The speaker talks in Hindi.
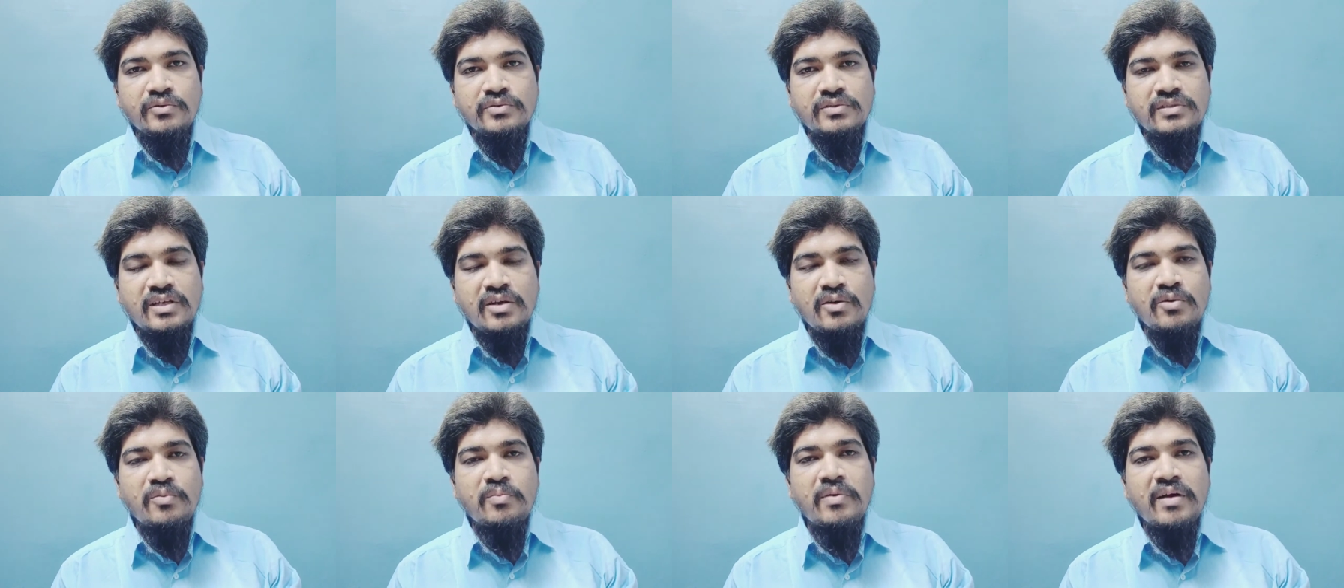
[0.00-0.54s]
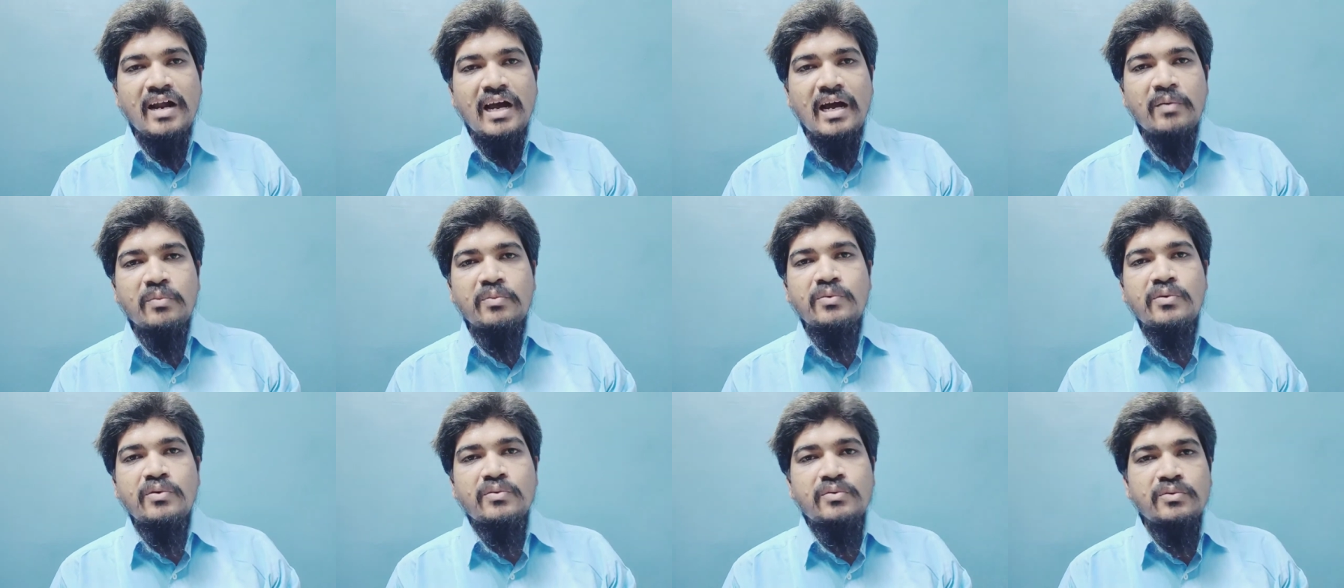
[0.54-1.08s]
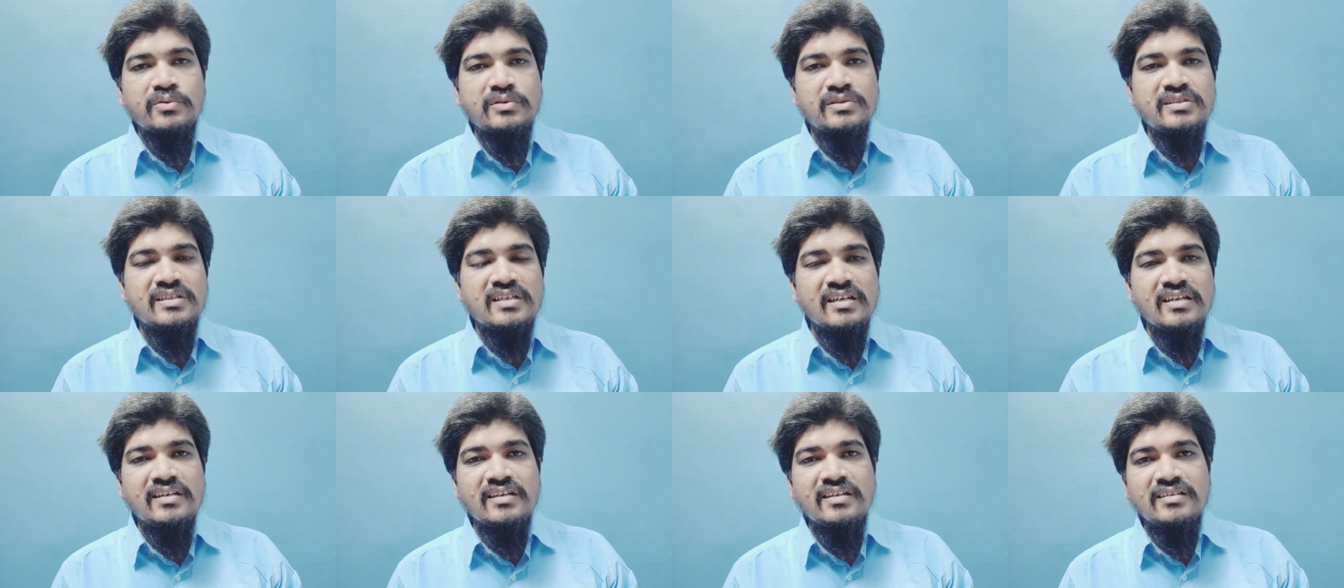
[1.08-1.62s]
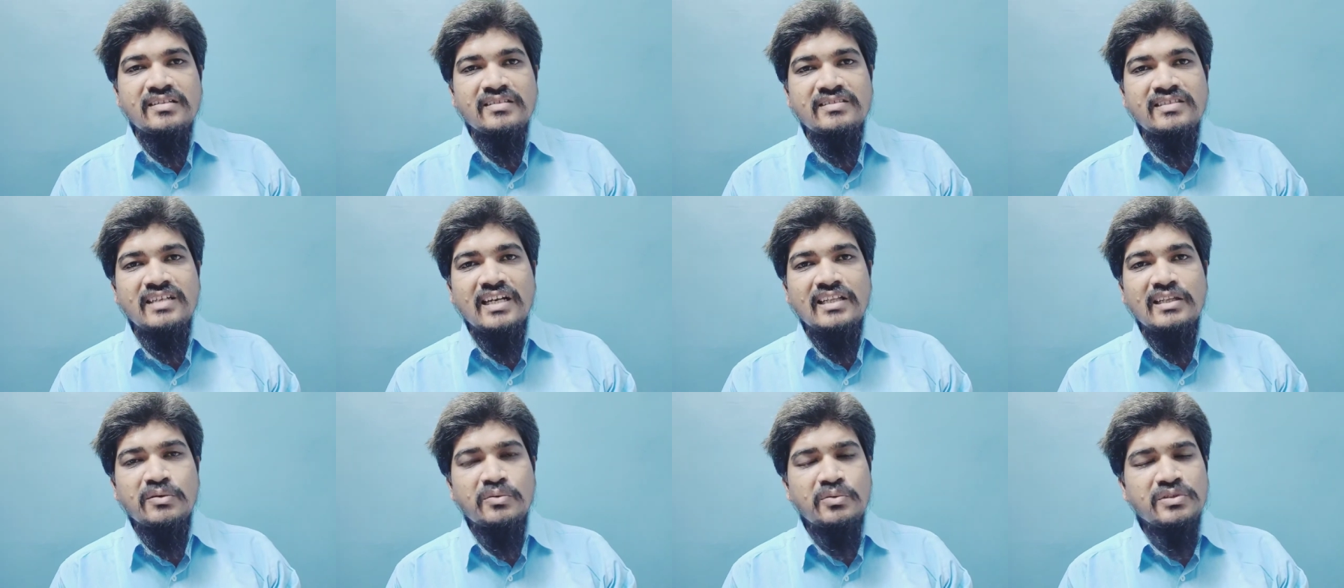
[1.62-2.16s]
उसके ऊपर आपको कुछ
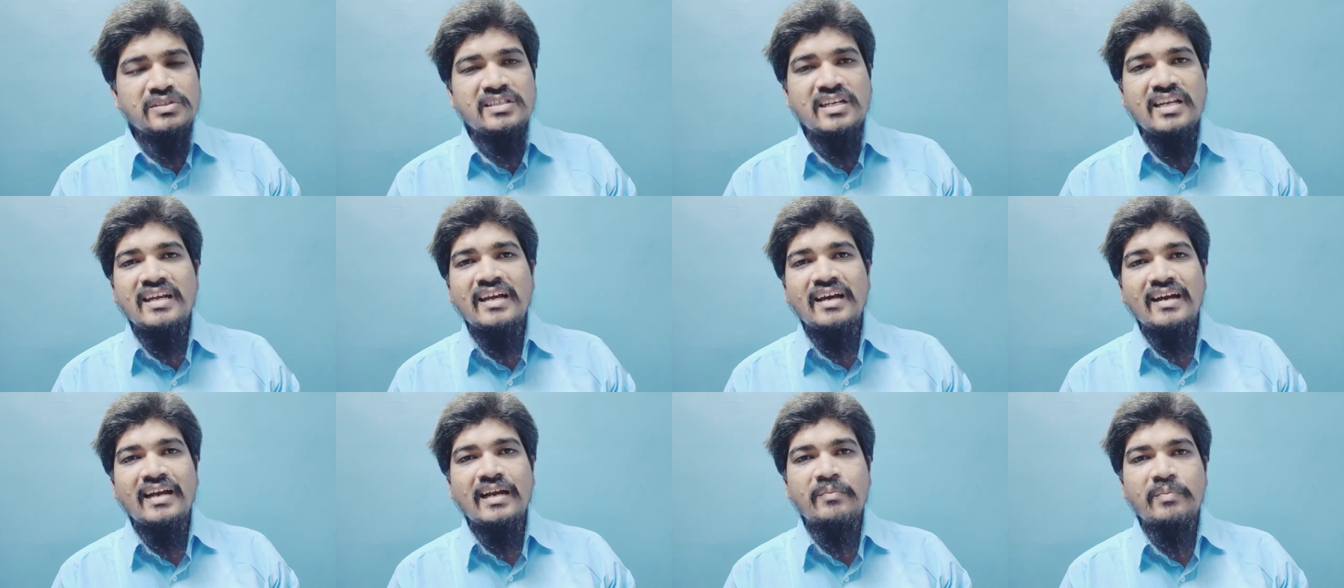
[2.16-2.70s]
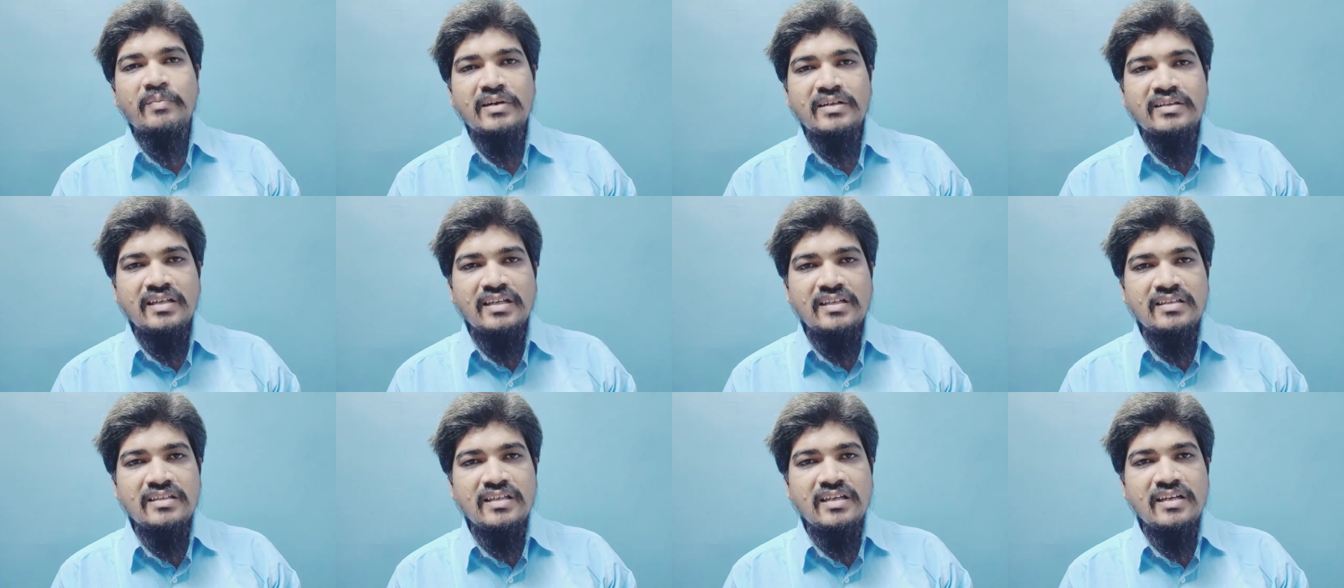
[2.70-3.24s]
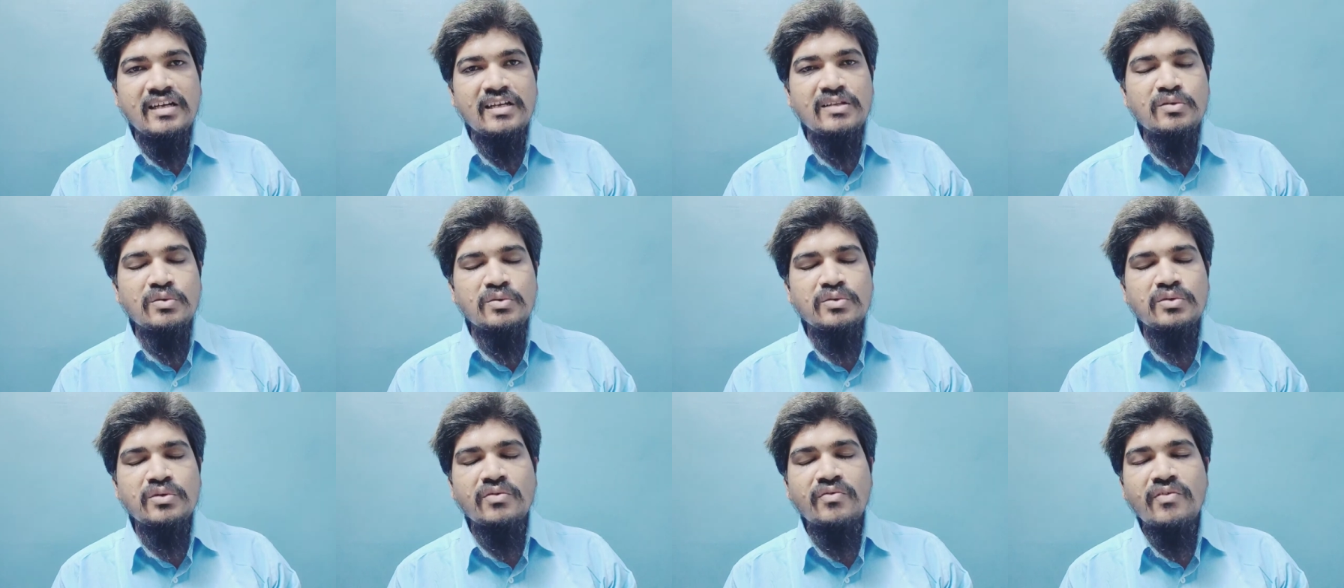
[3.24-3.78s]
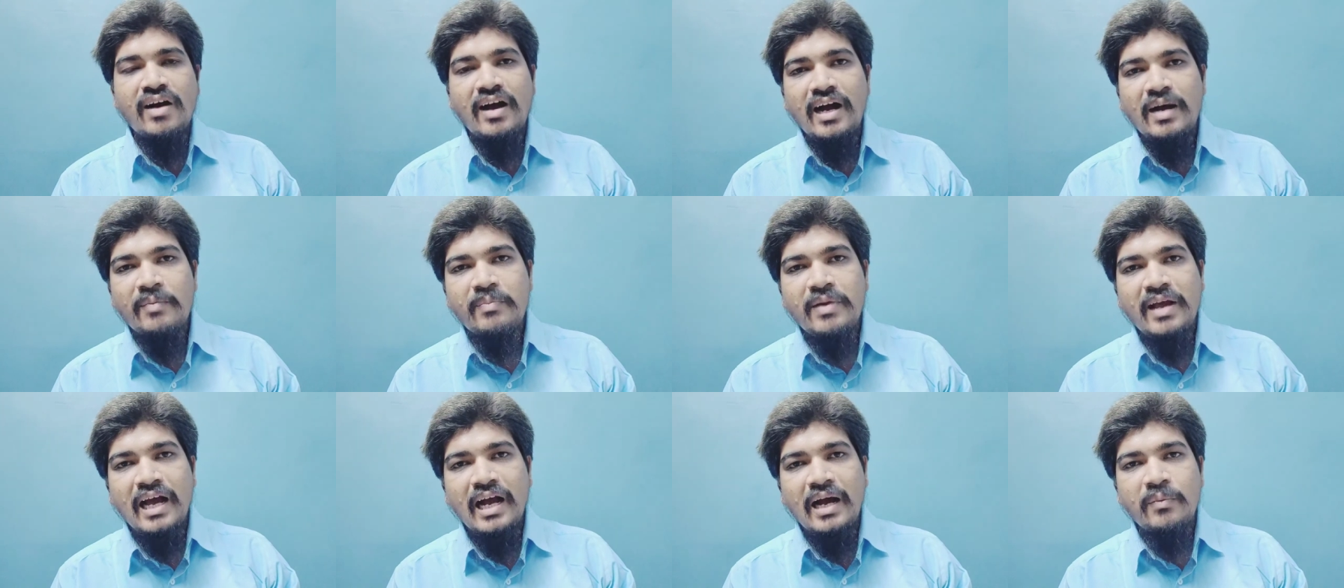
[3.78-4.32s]
ज़्यादा कुछ नहीं करना पड़ता है देखिए दोस्तों
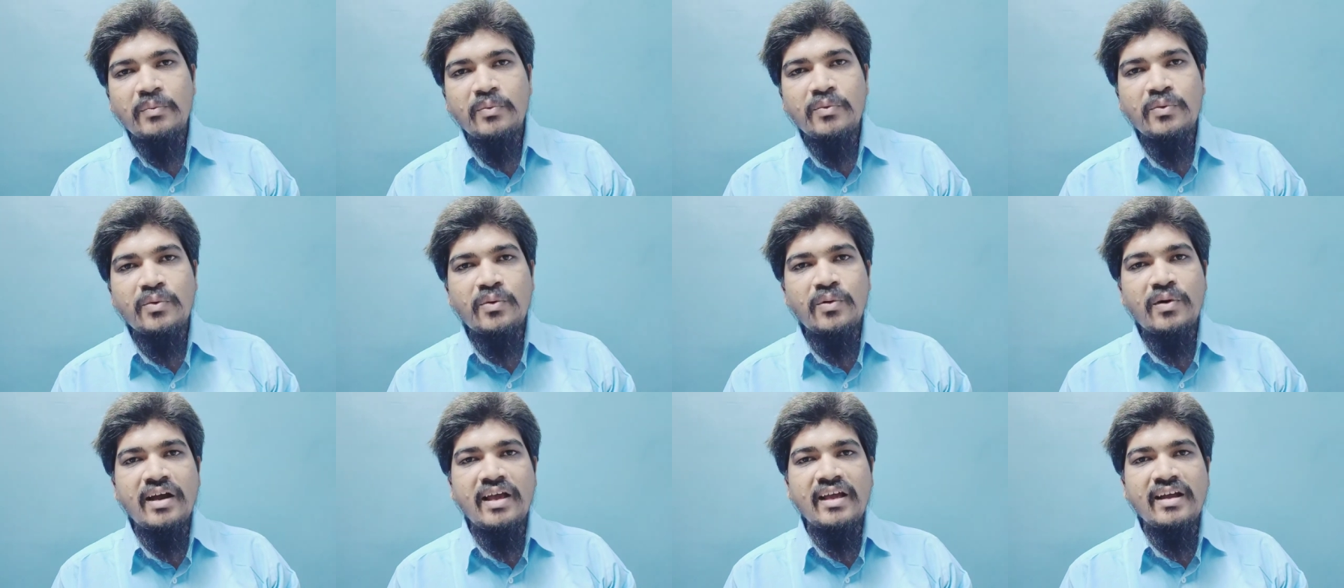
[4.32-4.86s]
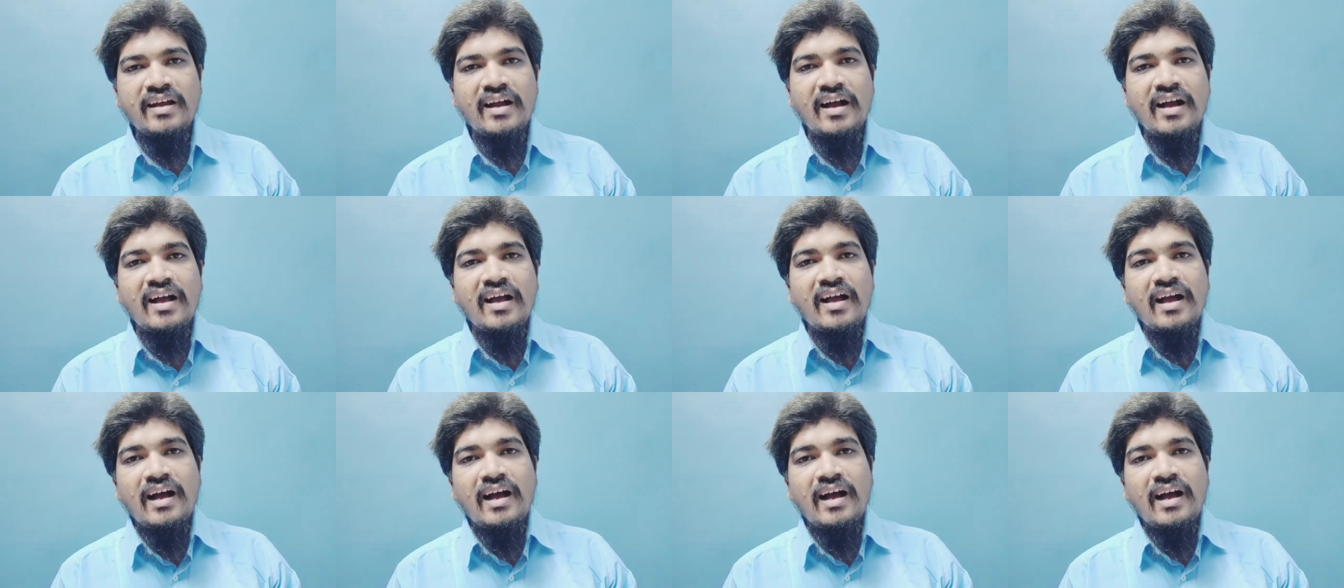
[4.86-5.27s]
वहाँ पे आपको एक